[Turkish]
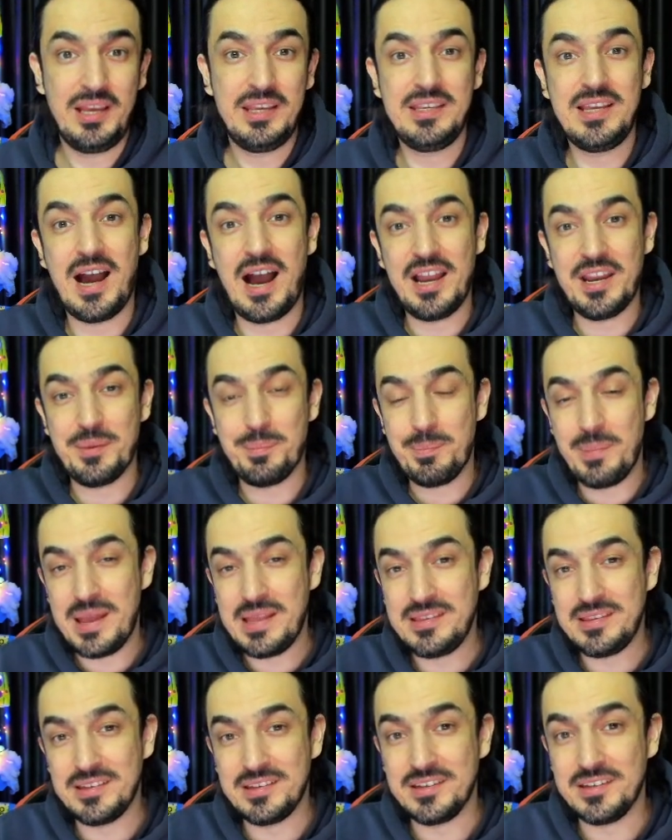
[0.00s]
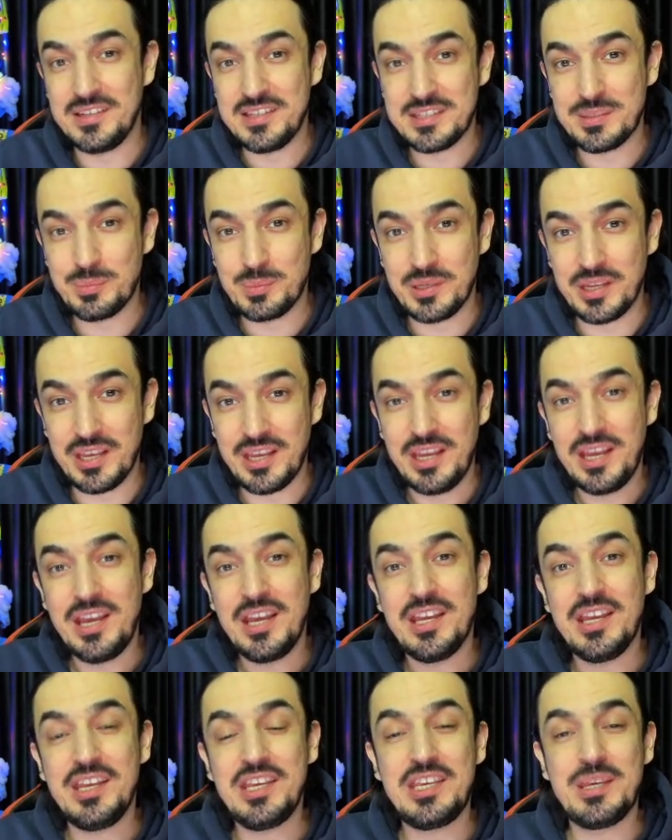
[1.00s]
Yani Mandy'nin ismini
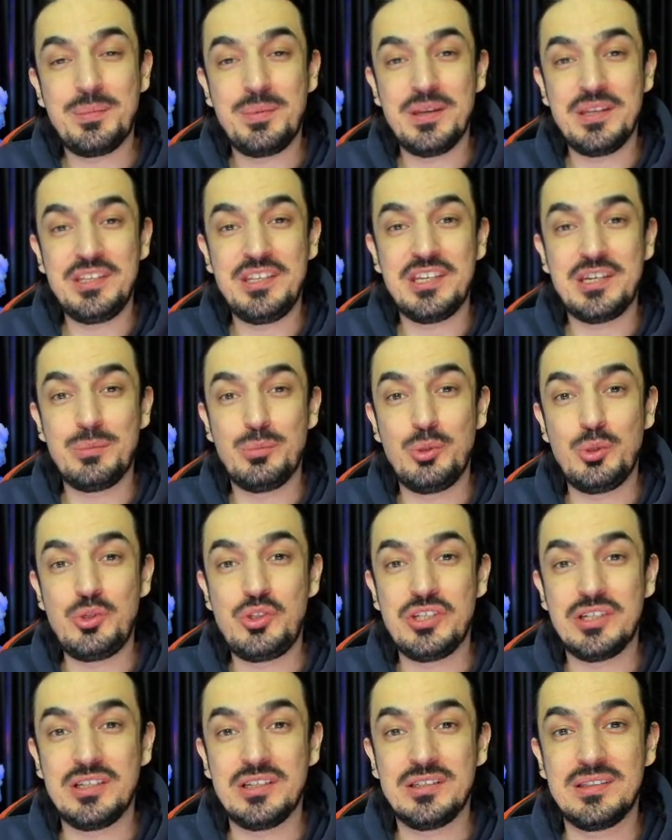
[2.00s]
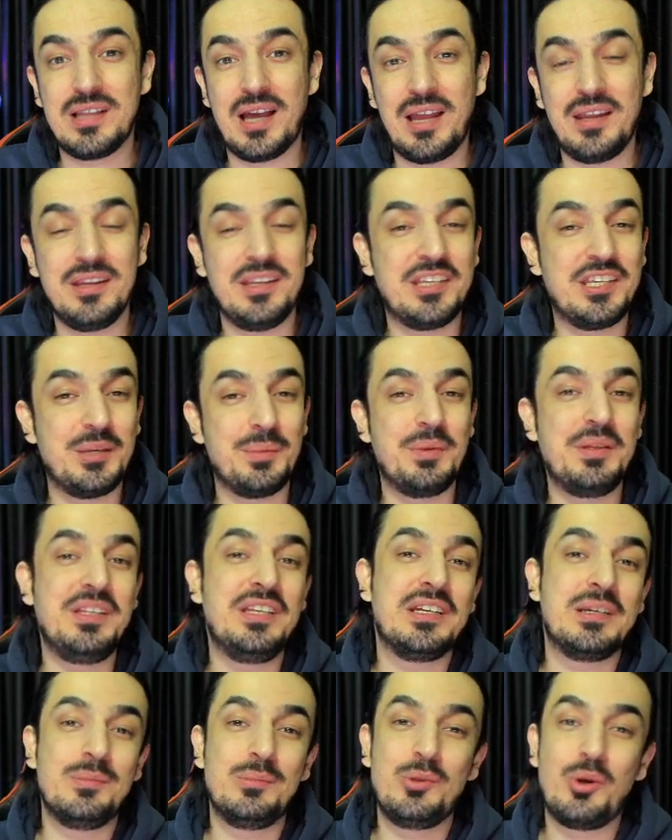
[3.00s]
2023 yılından
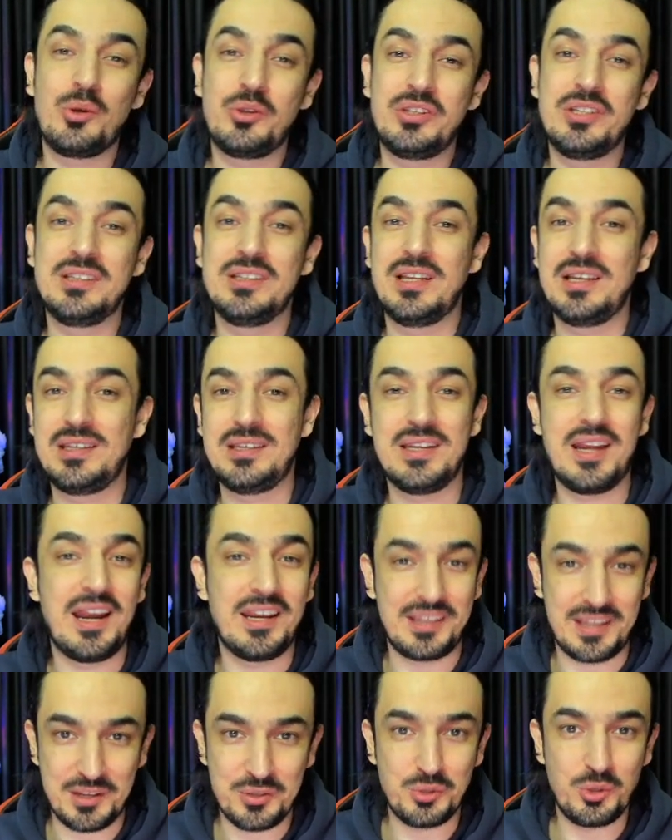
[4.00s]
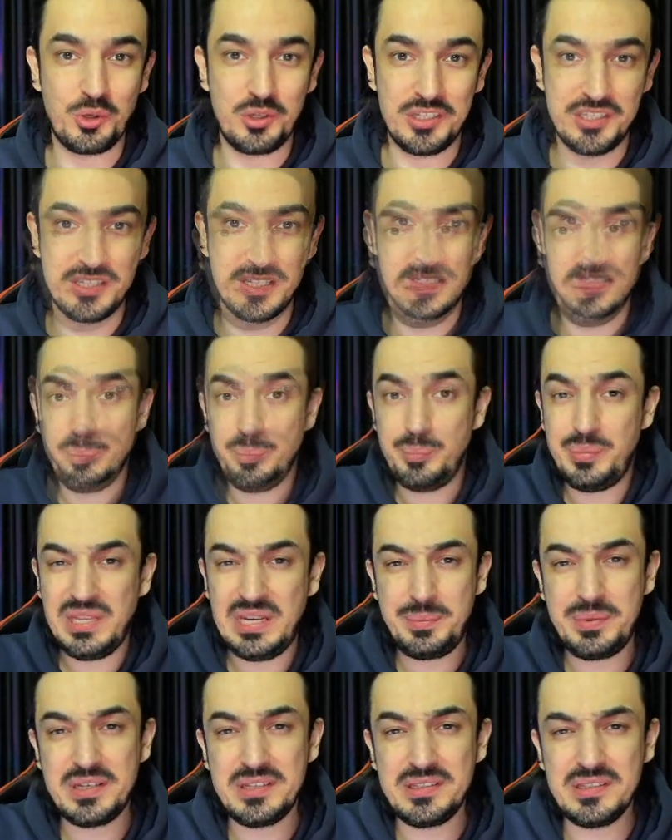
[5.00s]
2024 yılına girerken söyleyeceğiz.
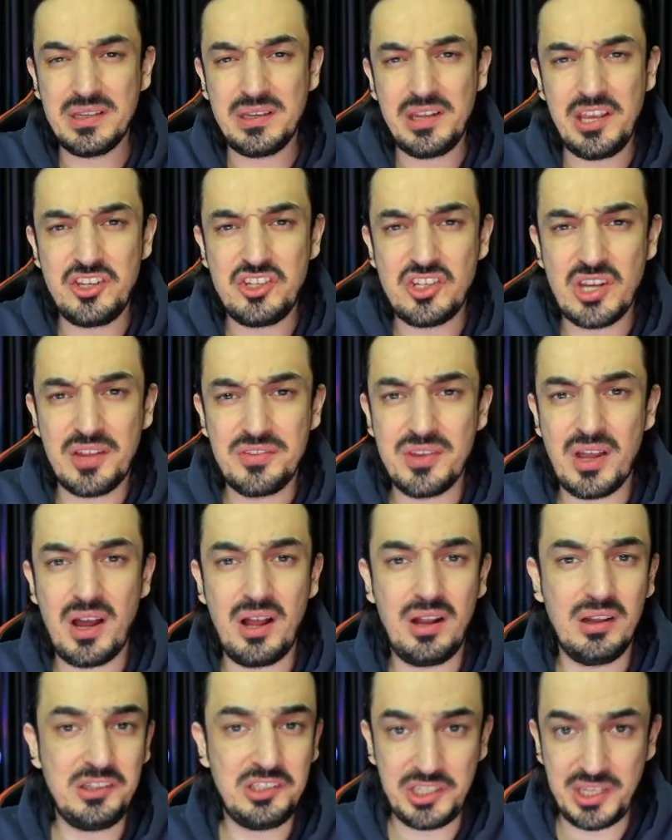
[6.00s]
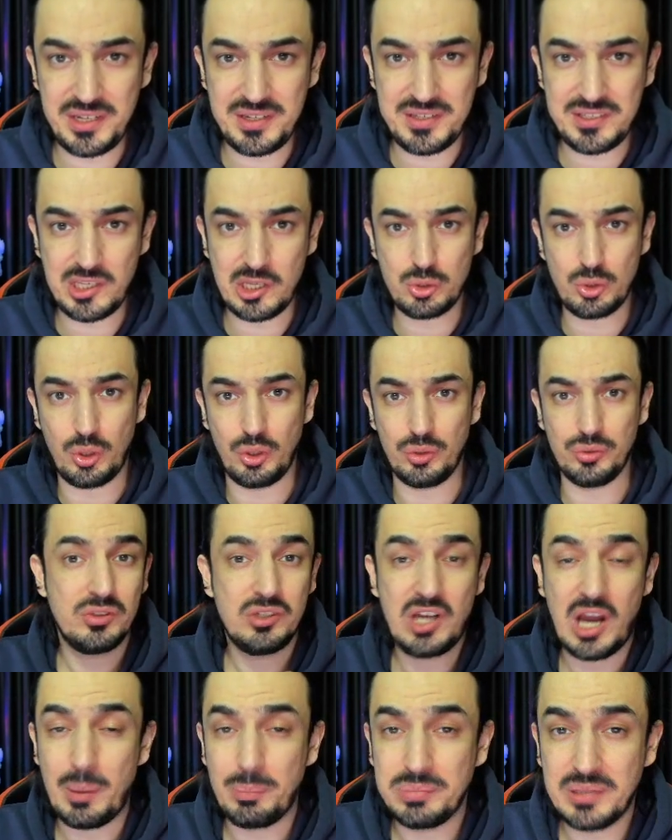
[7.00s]
Birbirinden heyecanlı 6 yeni sezon,
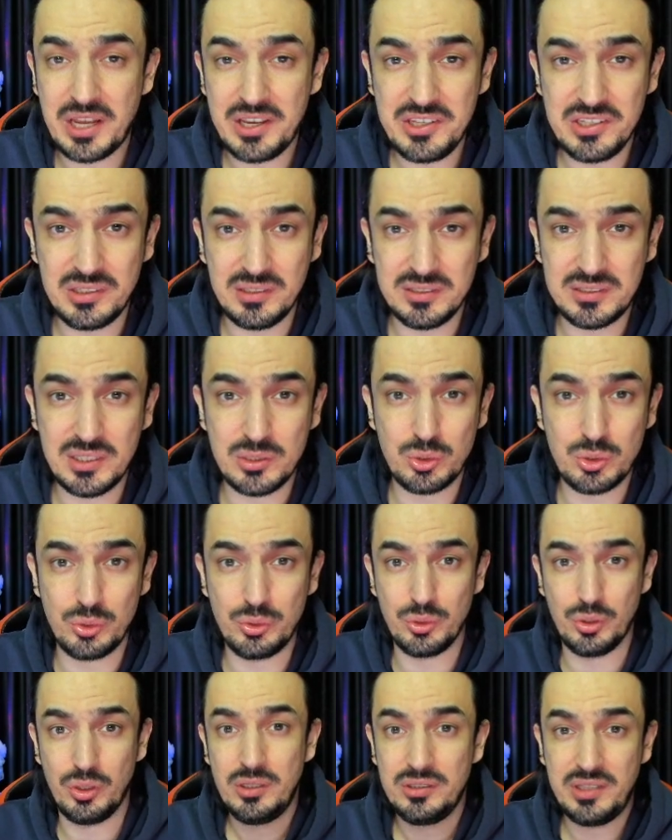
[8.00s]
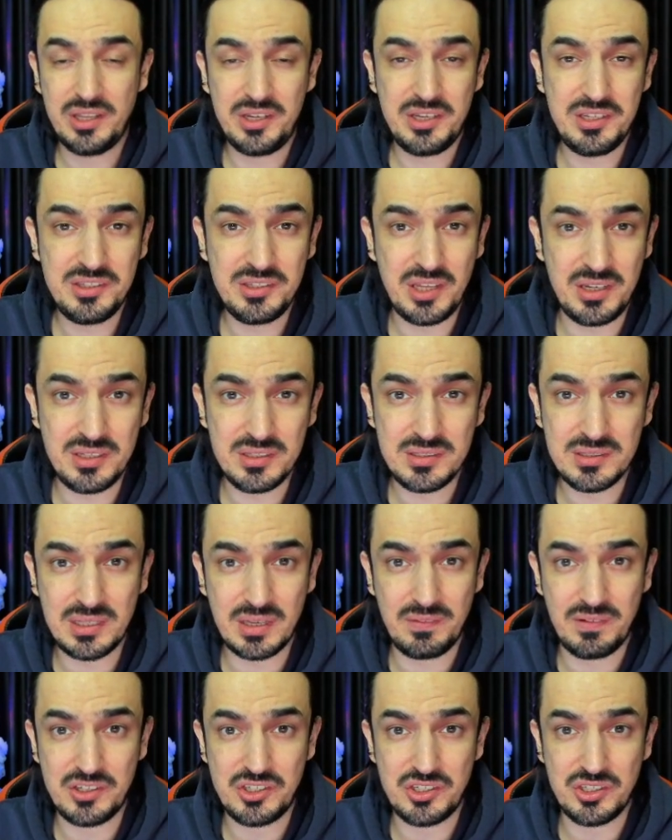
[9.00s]
Kaplan Yılı sezonu, Derin Deniz
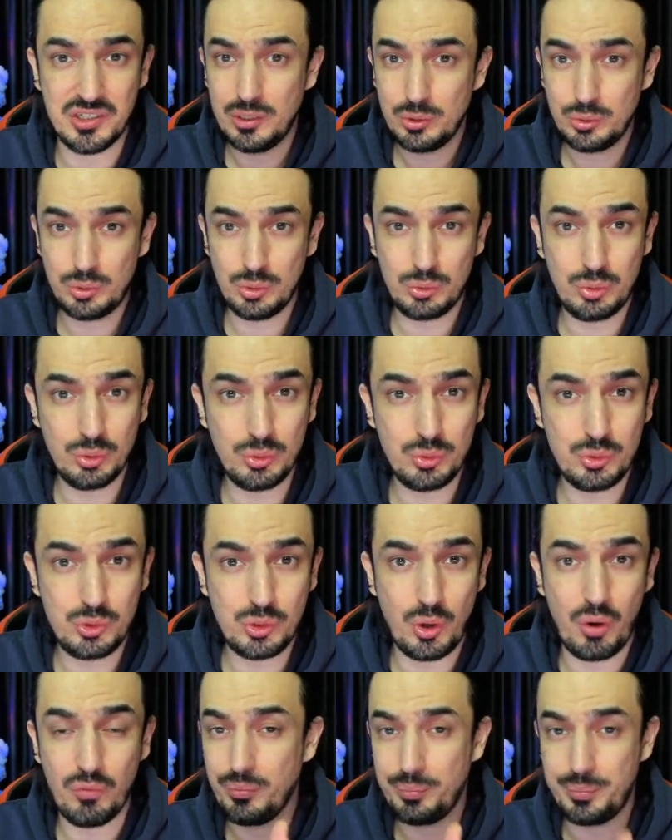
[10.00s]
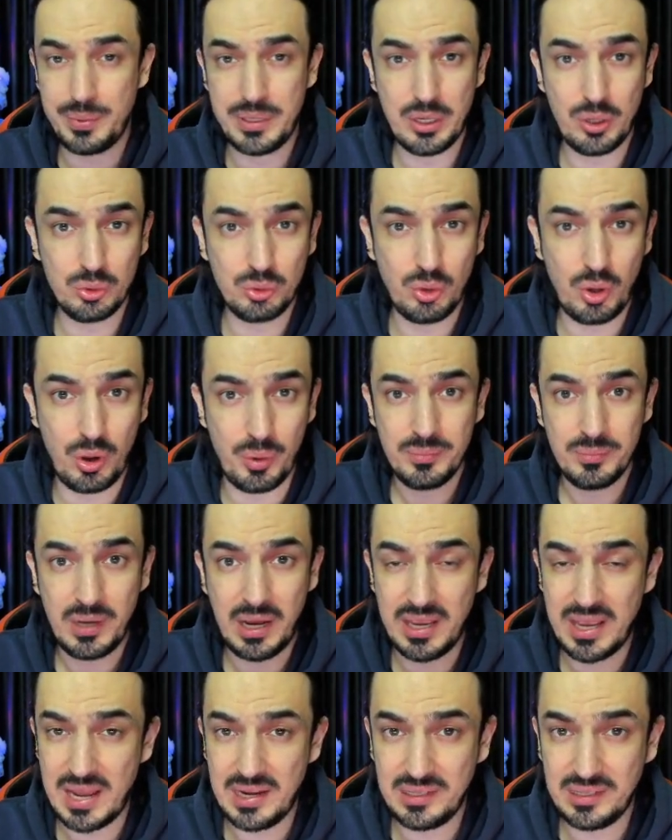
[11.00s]
Savaşı, Tutun Show, Biyodom,
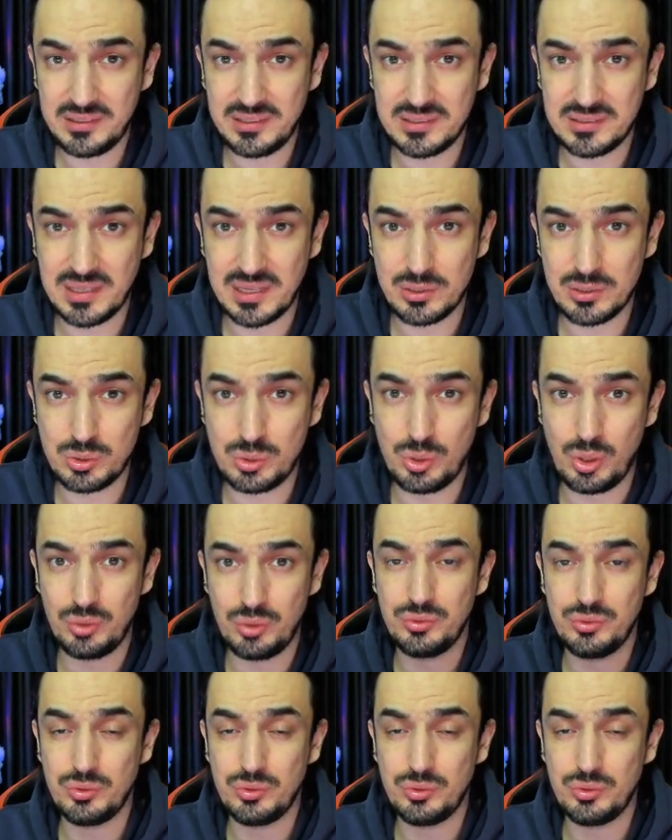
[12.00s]
Hayalet İstasyon,